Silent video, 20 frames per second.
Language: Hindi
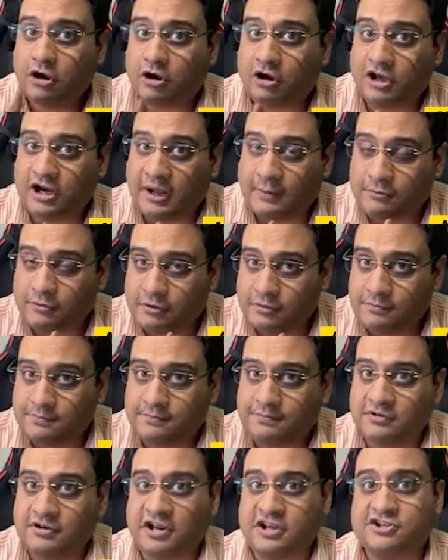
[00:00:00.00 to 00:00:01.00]
और आपको
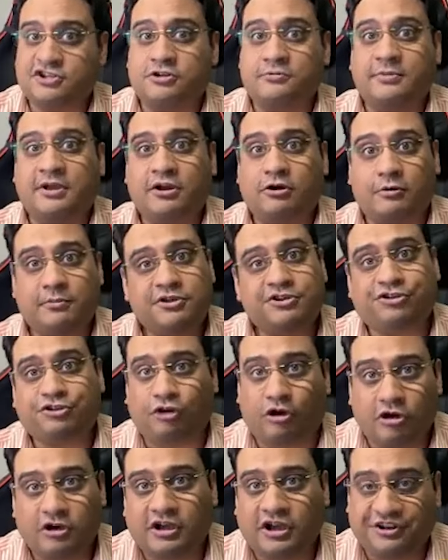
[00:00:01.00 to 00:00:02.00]
रेज्यूमे को भी
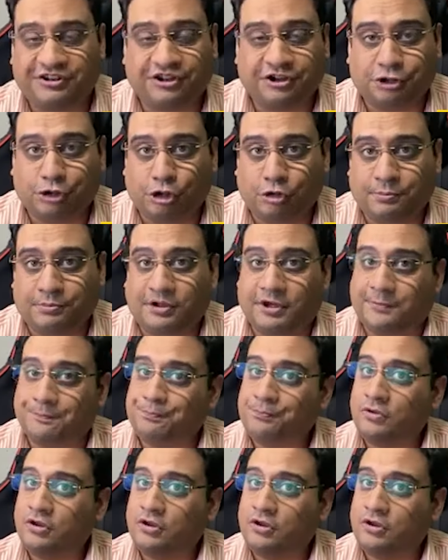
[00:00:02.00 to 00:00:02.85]
स्ट्रॉन्ग कर सकते हो अपना